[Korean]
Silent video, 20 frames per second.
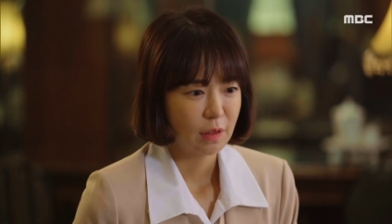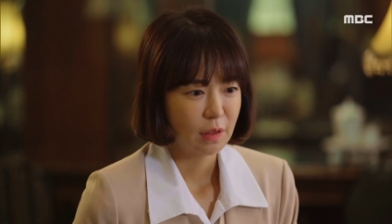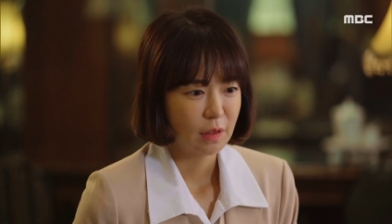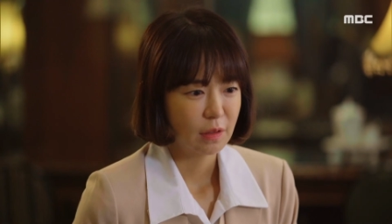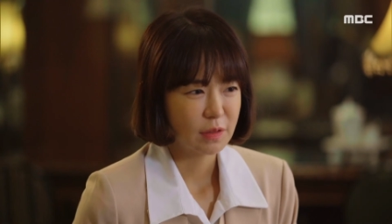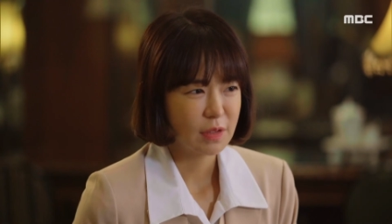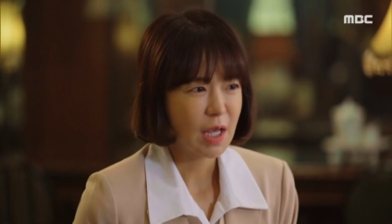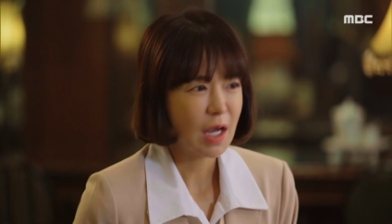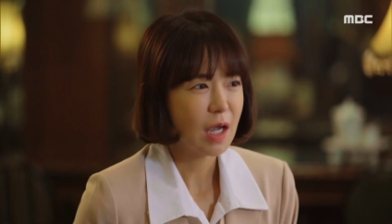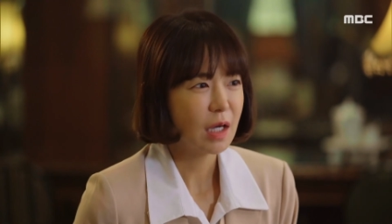
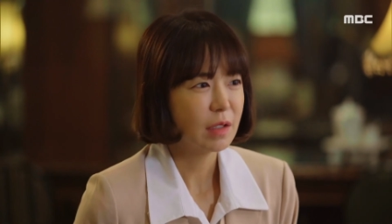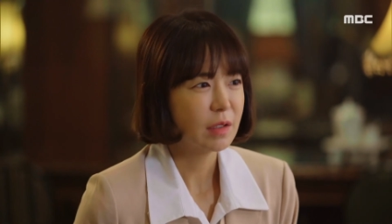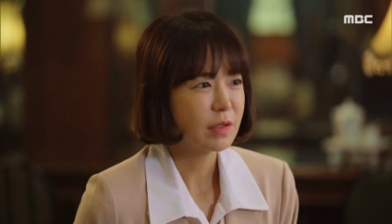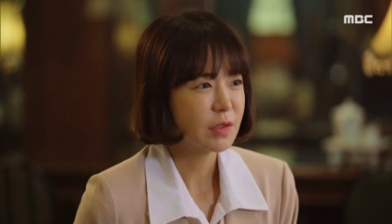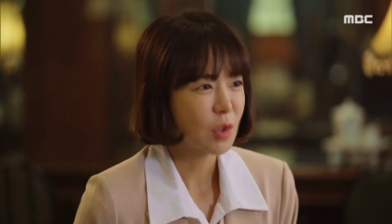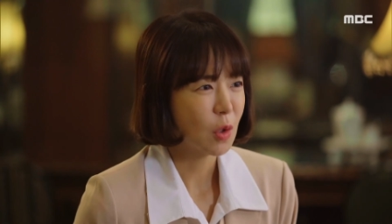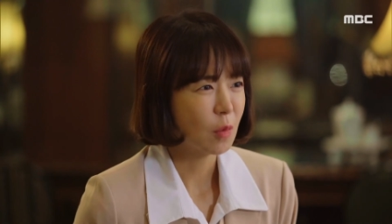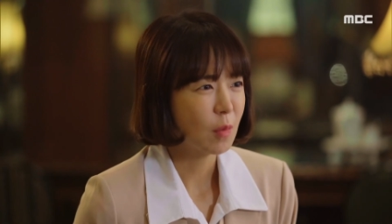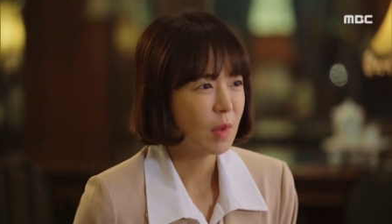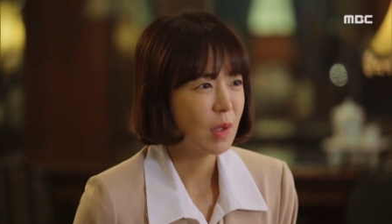상하를
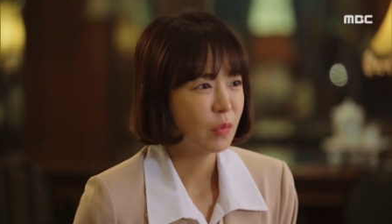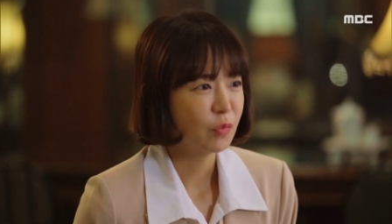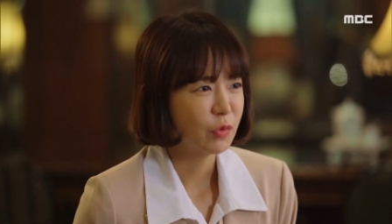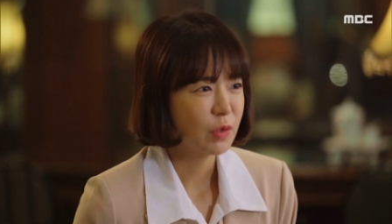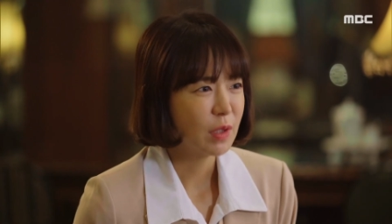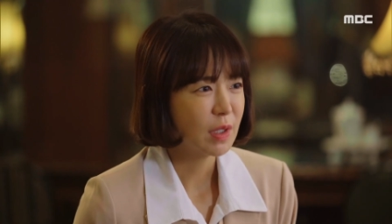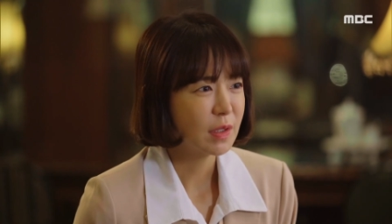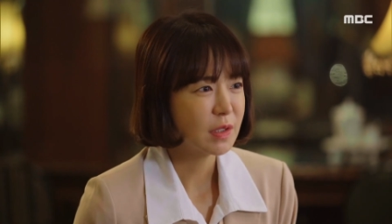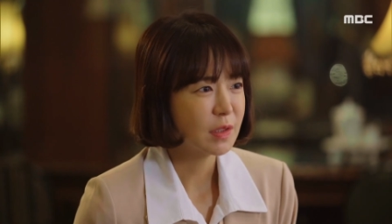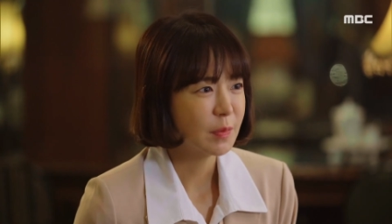정말
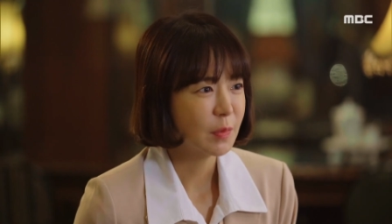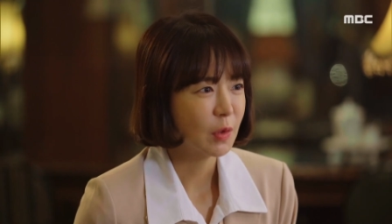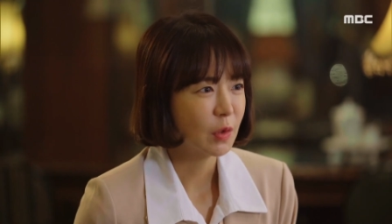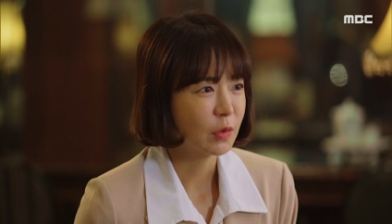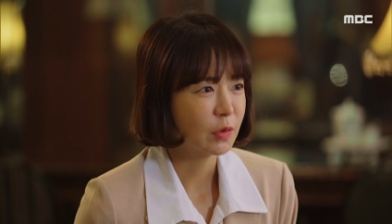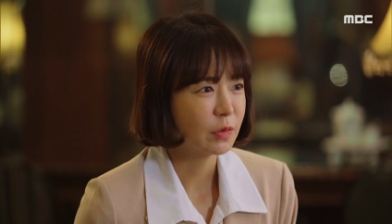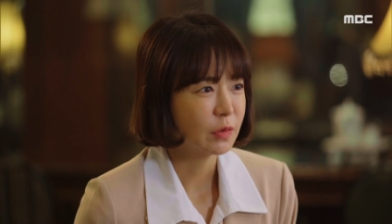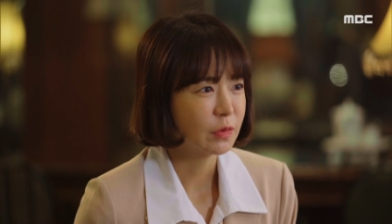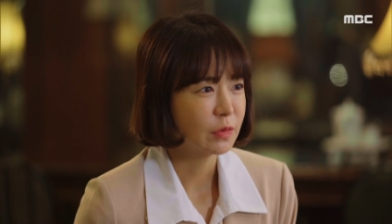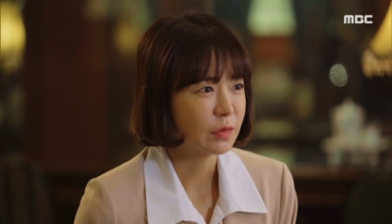
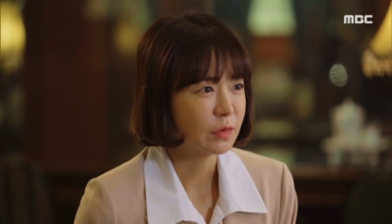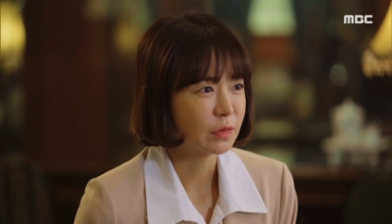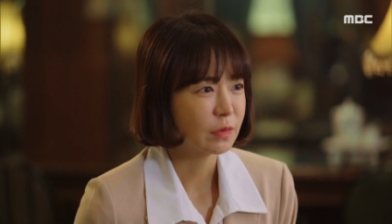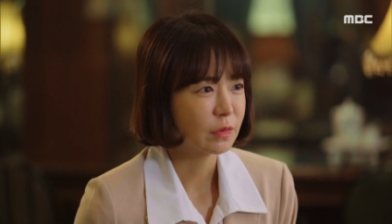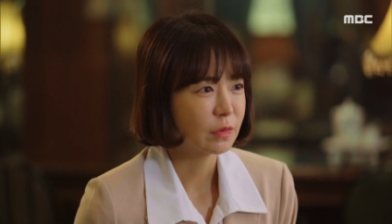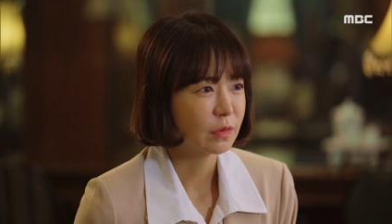위하시면